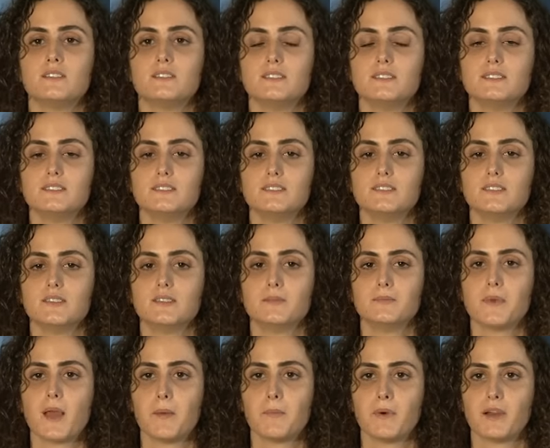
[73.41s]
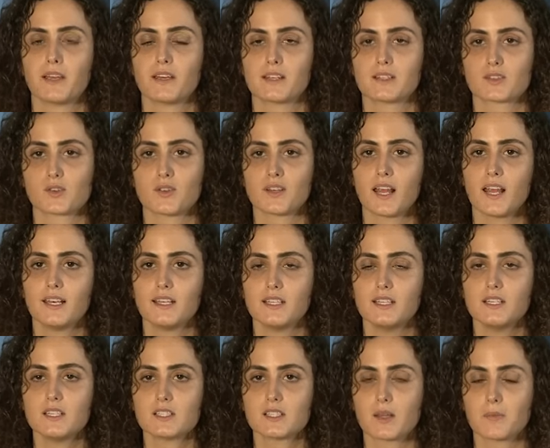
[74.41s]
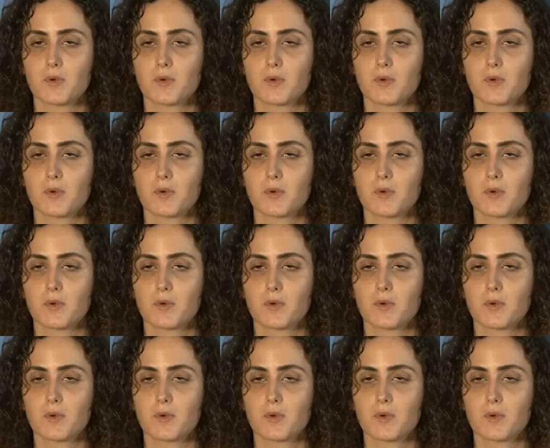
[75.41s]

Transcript: E minha mãe era jornalista,